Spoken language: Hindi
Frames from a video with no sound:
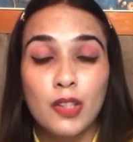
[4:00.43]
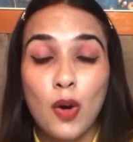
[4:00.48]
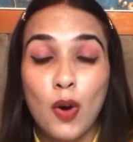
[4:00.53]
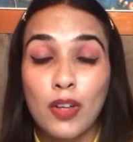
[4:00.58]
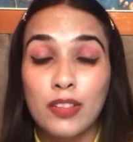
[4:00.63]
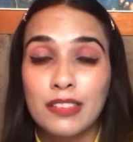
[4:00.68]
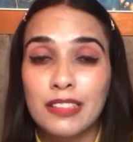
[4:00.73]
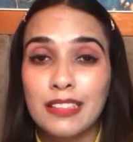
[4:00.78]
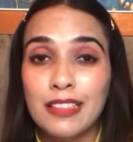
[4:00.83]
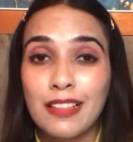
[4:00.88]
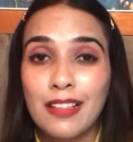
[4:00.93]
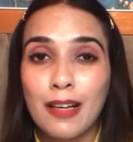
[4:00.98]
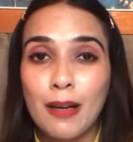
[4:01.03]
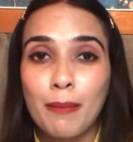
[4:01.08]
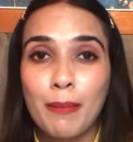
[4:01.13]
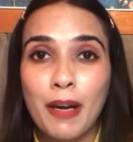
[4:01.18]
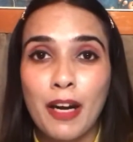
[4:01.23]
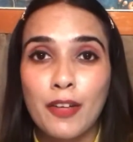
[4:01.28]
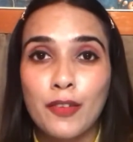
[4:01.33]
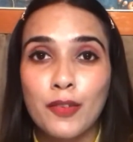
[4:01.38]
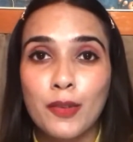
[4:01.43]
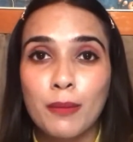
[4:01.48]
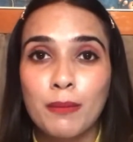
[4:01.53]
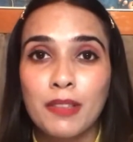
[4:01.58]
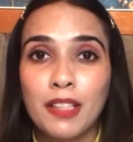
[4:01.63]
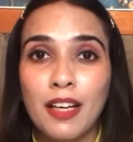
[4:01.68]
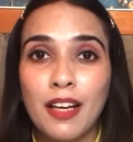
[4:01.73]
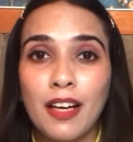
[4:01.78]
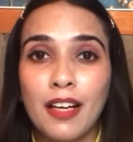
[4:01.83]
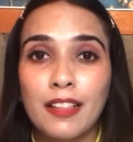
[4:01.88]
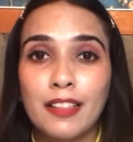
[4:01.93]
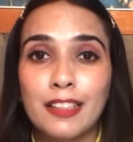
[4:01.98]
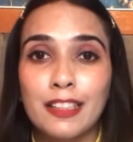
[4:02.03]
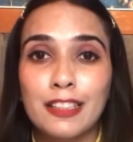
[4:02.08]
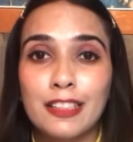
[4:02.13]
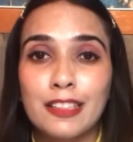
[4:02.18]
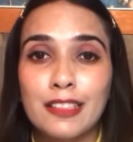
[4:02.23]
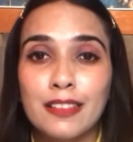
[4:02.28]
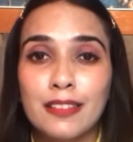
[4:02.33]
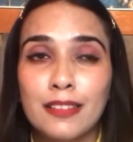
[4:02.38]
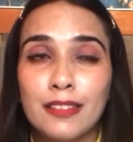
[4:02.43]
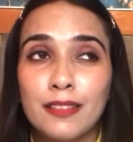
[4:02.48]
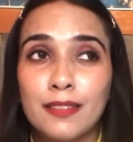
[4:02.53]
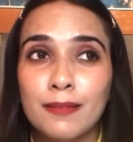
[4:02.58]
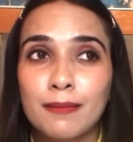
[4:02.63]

कॉन्स हैं अपार्ट फ्रॉम दैट इट्स